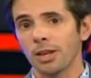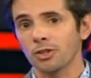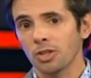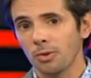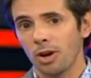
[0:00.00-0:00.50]
que
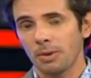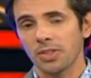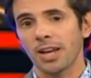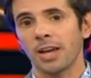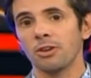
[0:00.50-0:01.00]
nos llevó al
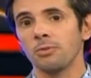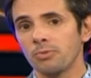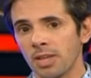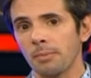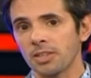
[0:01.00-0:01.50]
Vaticano y
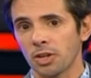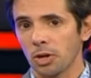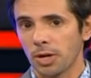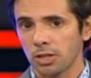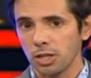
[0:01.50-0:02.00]
un día me dice,
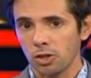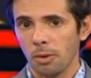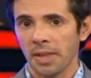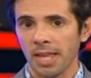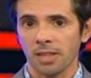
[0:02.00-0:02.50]
Robertito,
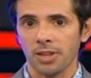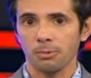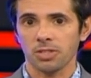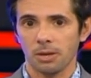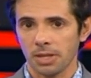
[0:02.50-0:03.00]
mañana
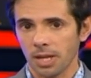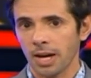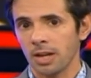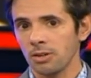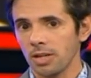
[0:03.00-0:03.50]
entramos al
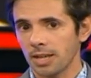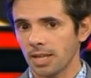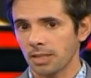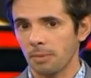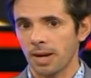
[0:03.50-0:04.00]
Vaticano y a
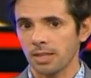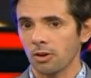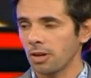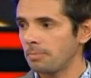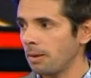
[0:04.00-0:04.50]
Santa Marta
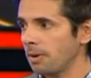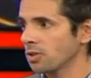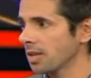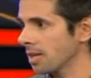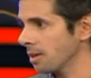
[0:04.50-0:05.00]
con el Papa. Yo
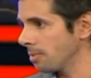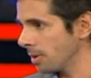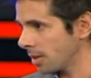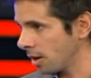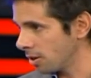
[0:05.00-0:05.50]
le dije, este pibe
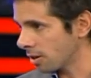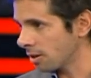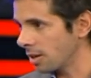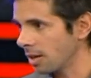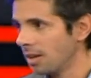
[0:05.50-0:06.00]
está loco.
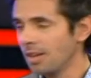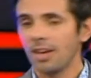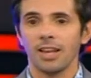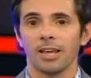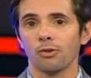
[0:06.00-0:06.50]

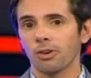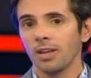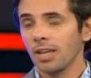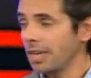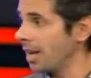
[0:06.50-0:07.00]
El Edu...
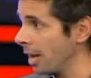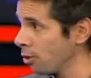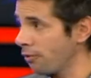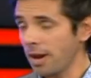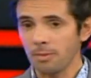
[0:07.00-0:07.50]
Y el
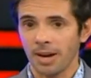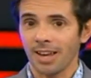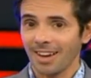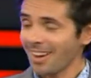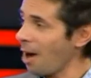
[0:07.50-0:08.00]
Edu Feynman,